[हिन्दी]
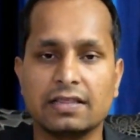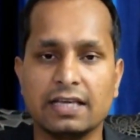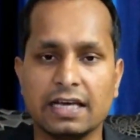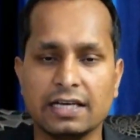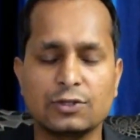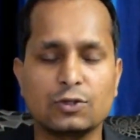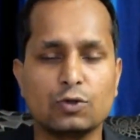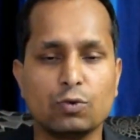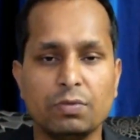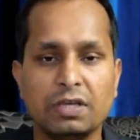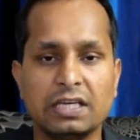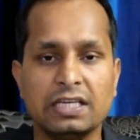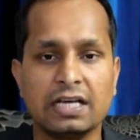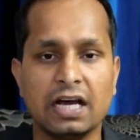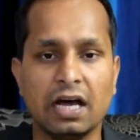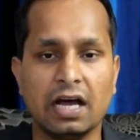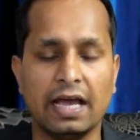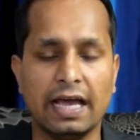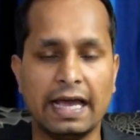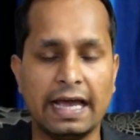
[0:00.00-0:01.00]
थैंक्स टू
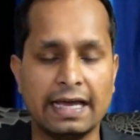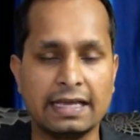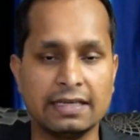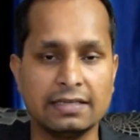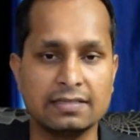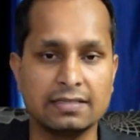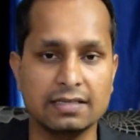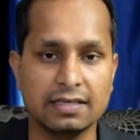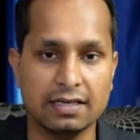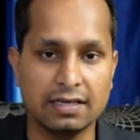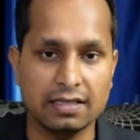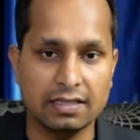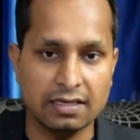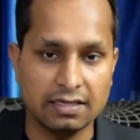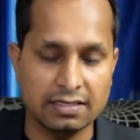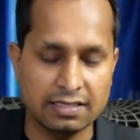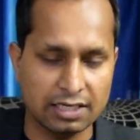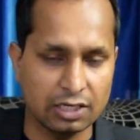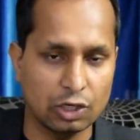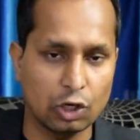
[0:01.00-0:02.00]
मीडिया एंड द
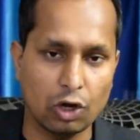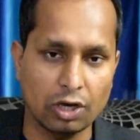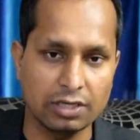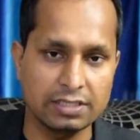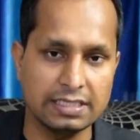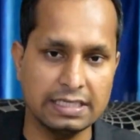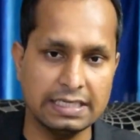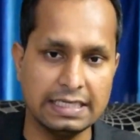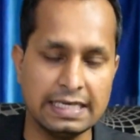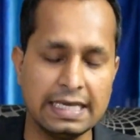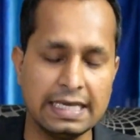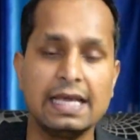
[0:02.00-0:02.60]
टेक्नोलॉजी